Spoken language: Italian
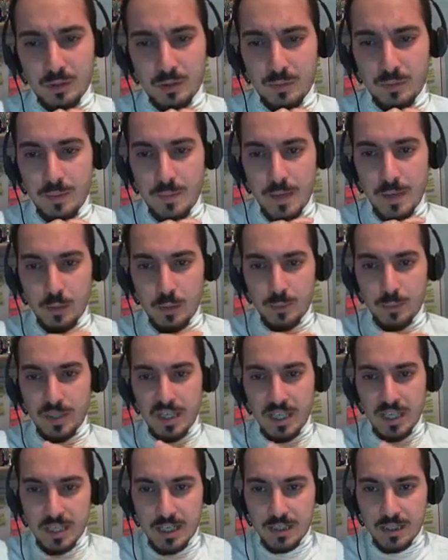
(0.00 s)
No, ma manco
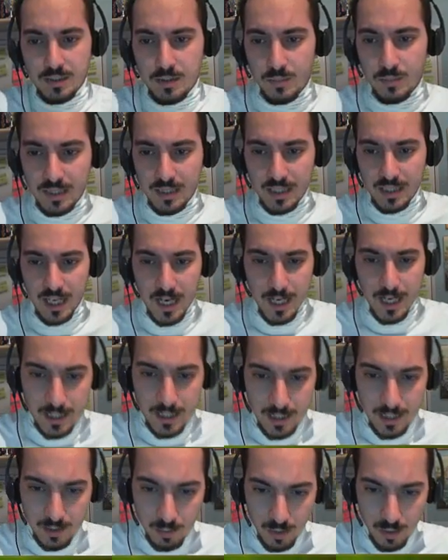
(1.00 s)
per il cazzo, ma
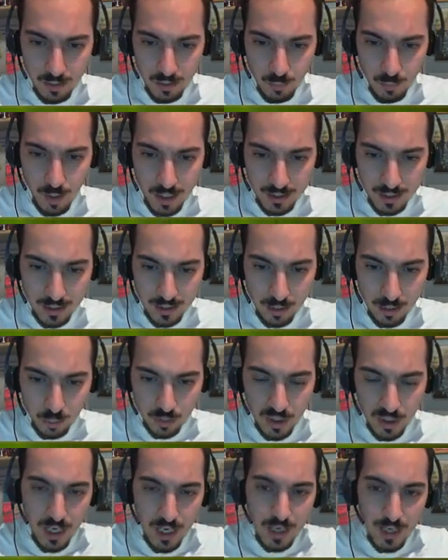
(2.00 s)
dannazione,
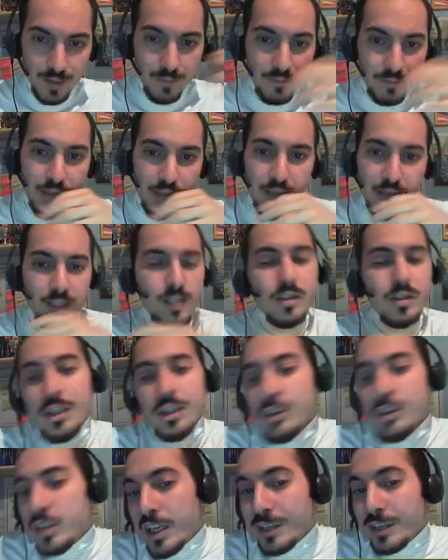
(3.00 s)
guardalo te. Io,
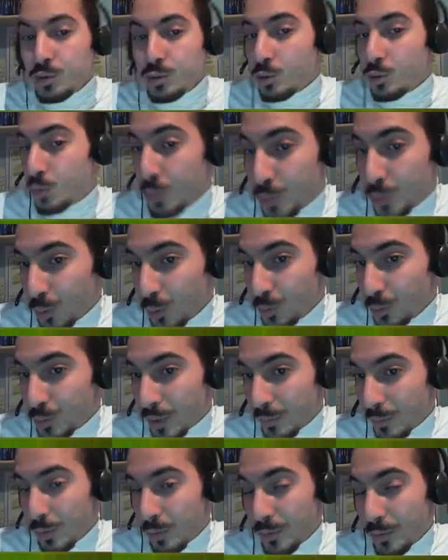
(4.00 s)
io te le uso tutto
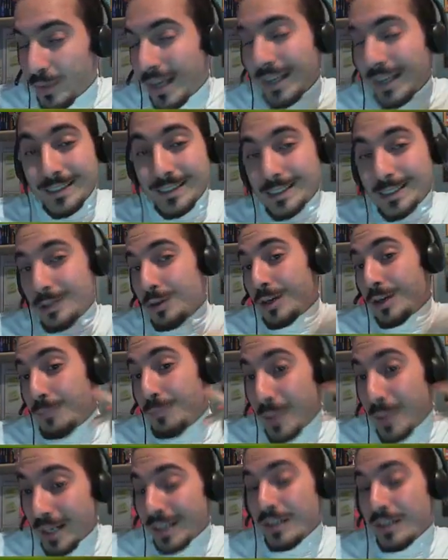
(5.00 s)
l'Ultra Ball, anche se non,
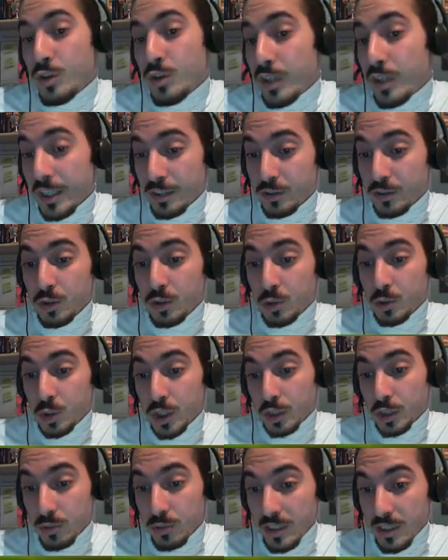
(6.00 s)
non credo di
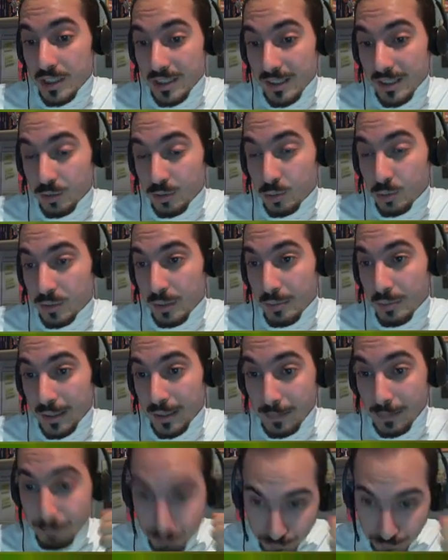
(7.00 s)
riuscire ad utilizzarle tutte
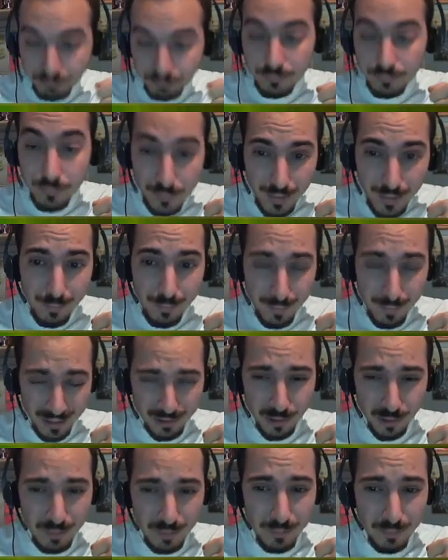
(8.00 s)
perché
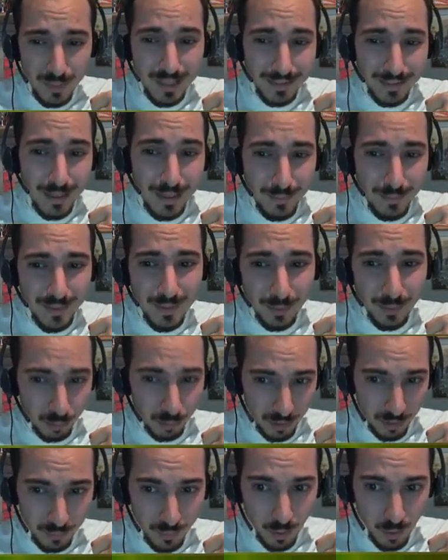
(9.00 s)
penso di perdere prima
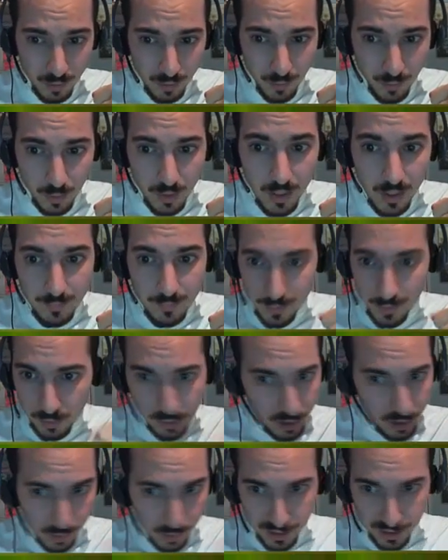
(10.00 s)
tutti i Pokémon, ma
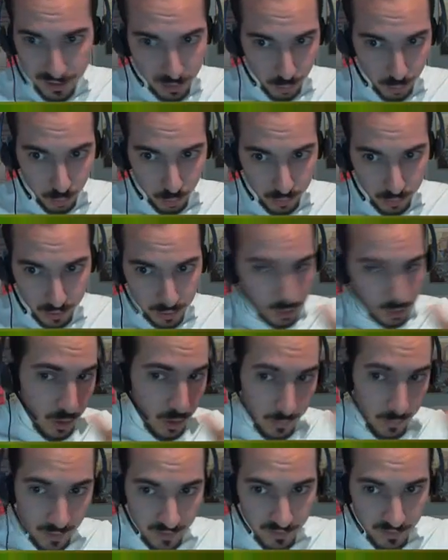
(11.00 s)
io te le utilizzo tutte,
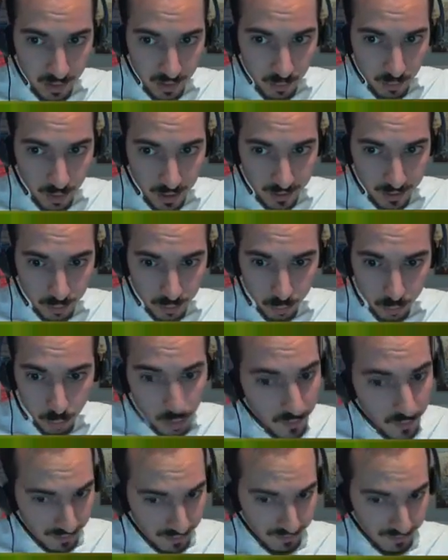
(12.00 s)
cioè non me ne frega un cazzo,
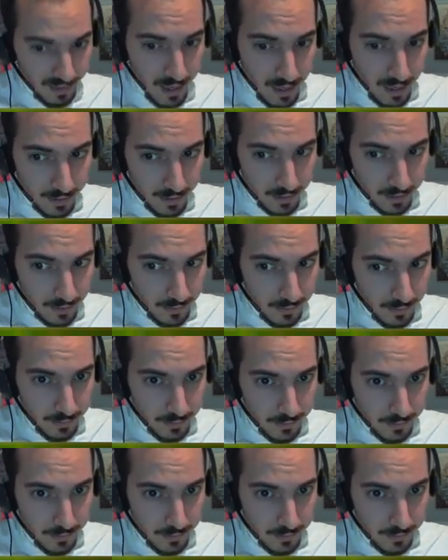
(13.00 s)
tu devi entrare.